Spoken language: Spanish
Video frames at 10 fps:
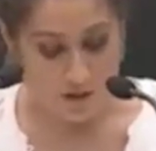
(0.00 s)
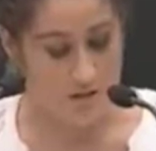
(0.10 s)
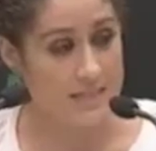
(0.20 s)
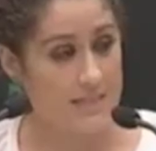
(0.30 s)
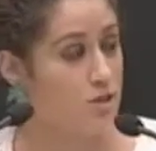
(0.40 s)

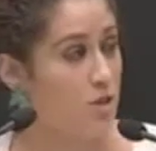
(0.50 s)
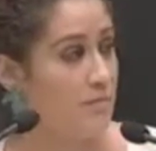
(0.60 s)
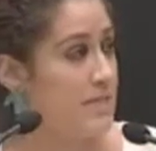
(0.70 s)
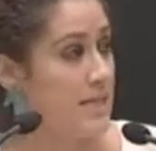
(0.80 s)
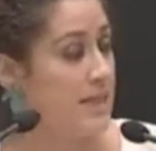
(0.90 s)
y otras que
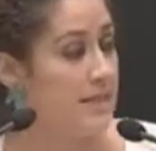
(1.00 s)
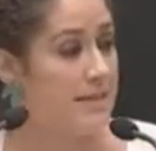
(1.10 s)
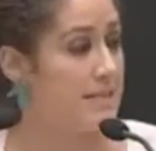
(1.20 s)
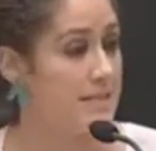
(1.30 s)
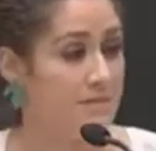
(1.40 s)
son más
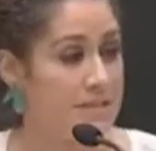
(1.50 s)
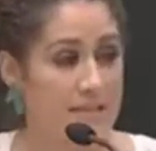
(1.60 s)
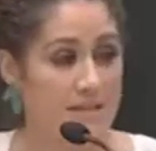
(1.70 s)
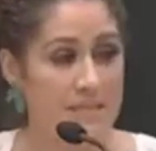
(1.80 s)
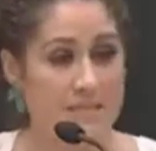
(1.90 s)
sencillas, que
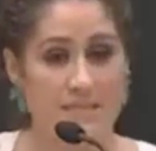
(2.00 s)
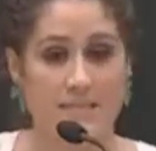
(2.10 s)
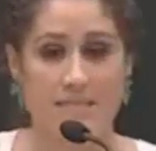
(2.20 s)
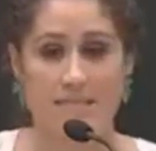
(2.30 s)
básicamente